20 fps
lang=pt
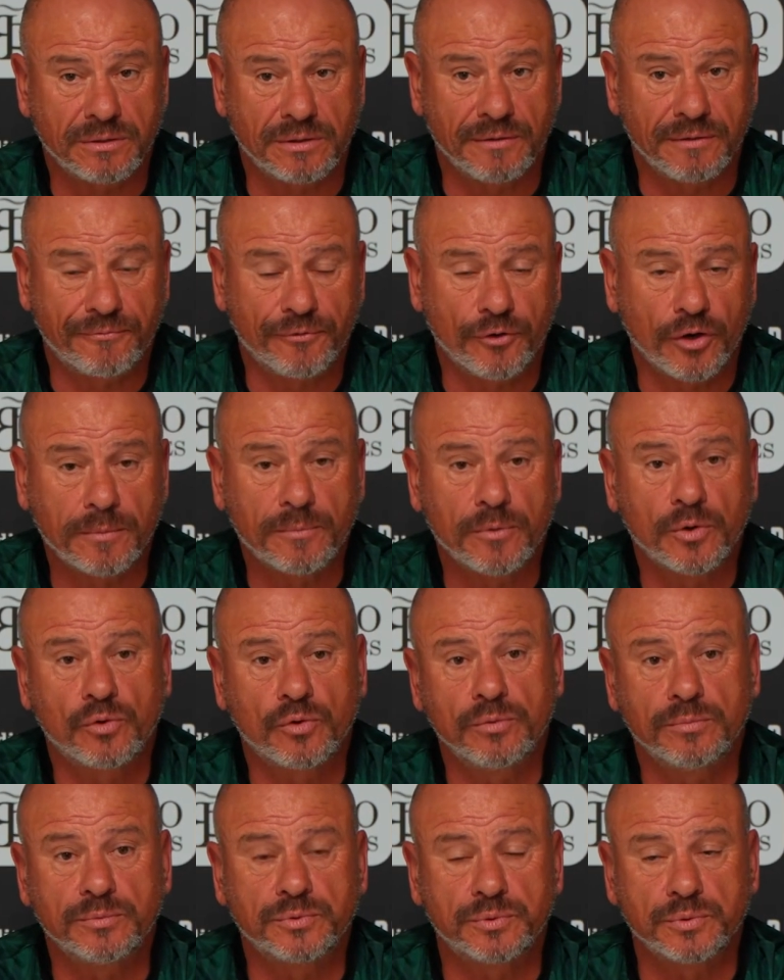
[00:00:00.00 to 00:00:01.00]
da forma
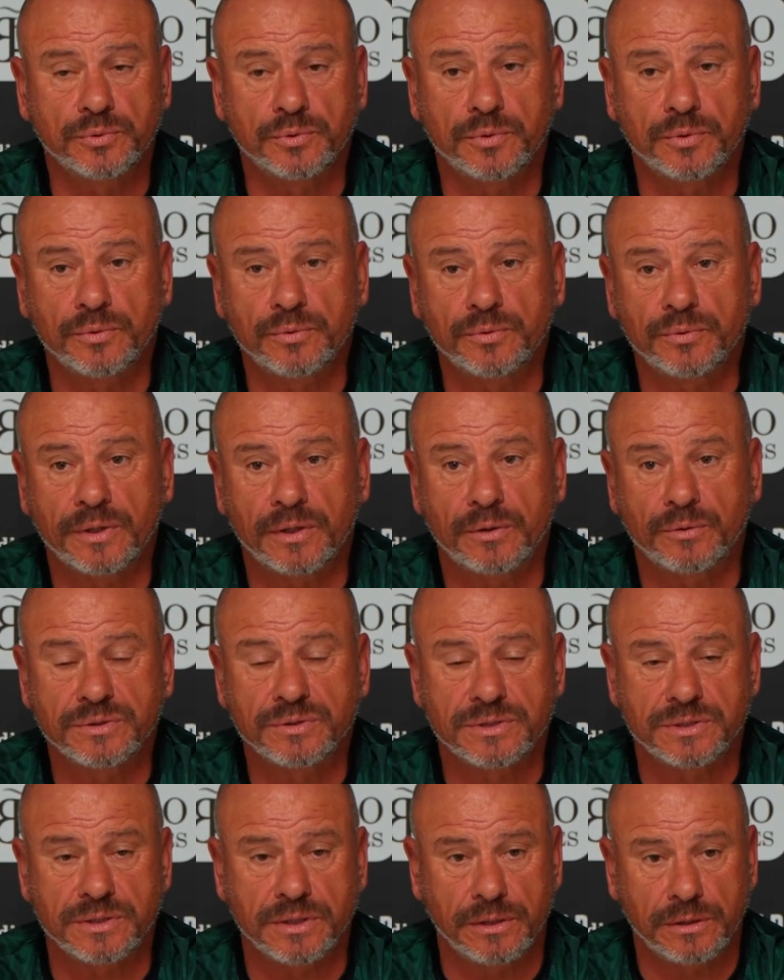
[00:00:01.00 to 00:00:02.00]
como tudo
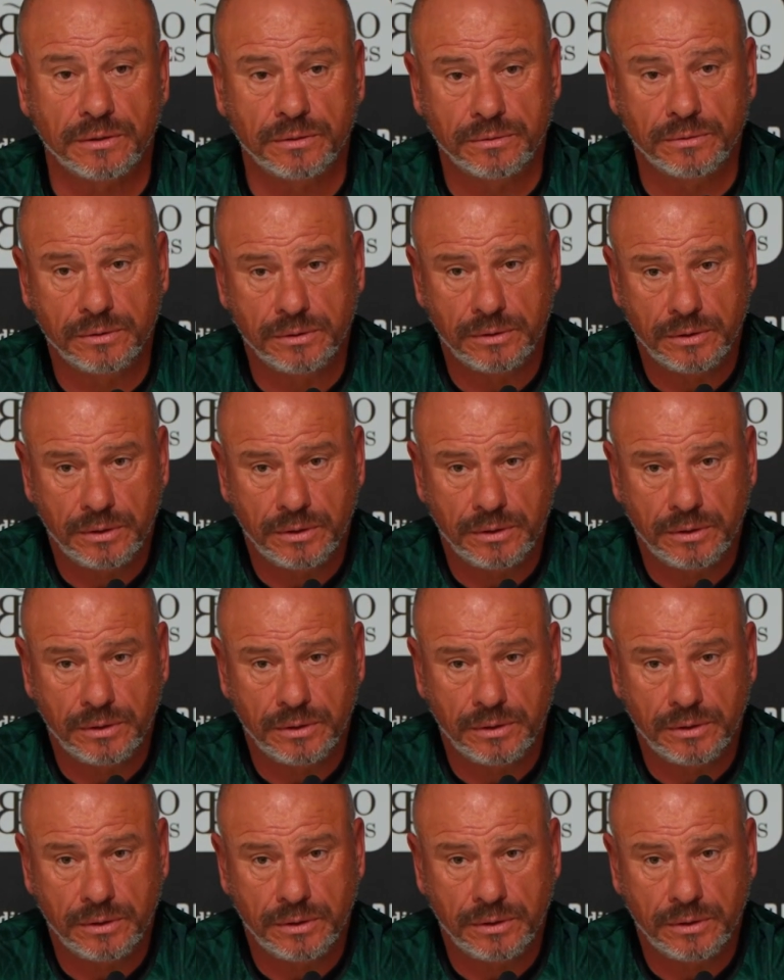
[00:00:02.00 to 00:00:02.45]
aconteceu.